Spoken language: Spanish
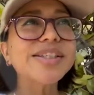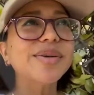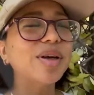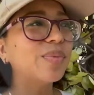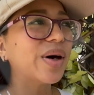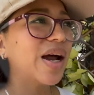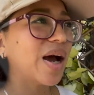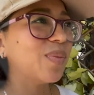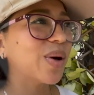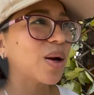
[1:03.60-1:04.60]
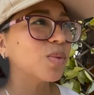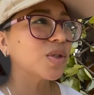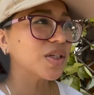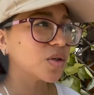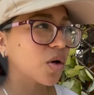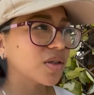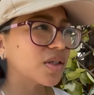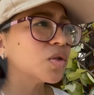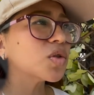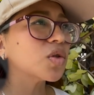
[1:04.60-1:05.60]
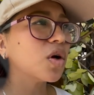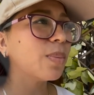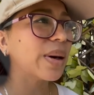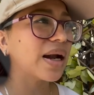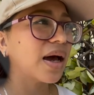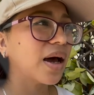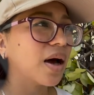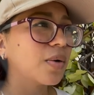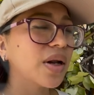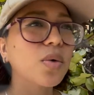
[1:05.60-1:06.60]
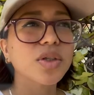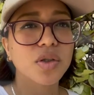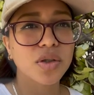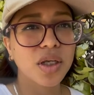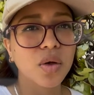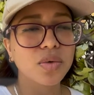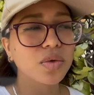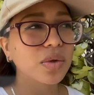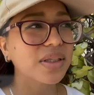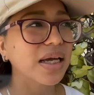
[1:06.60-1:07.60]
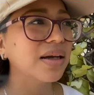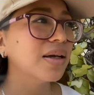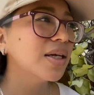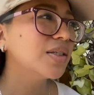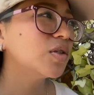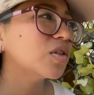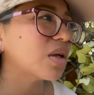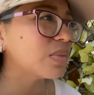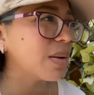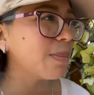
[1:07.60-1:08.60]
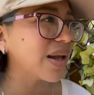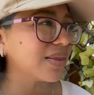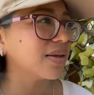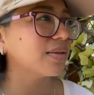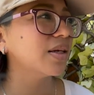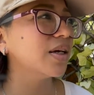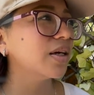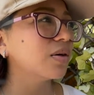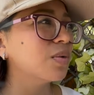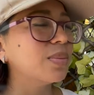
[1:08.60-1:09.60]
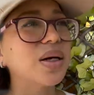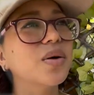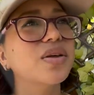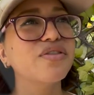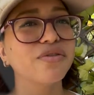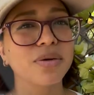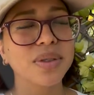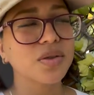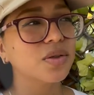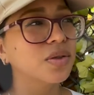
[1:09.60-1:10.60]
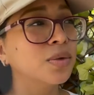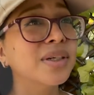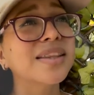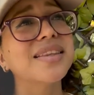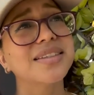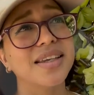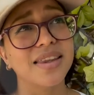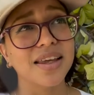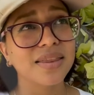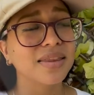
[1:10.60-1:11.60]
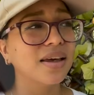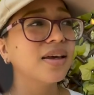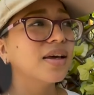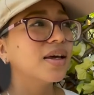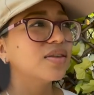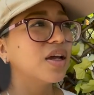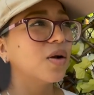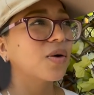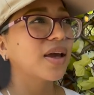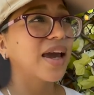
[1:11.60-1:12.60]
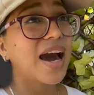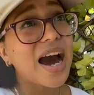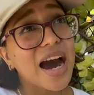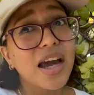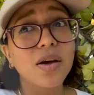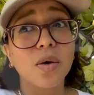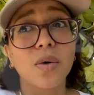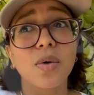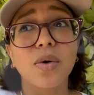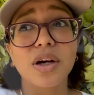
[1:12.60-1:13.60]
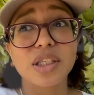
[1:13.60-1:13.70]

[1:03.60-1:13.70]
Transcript: servir para, para muchas cosas, no solo para una cuestión de consulta, sino también para tener un banco de información, un antecedente de lo que hay o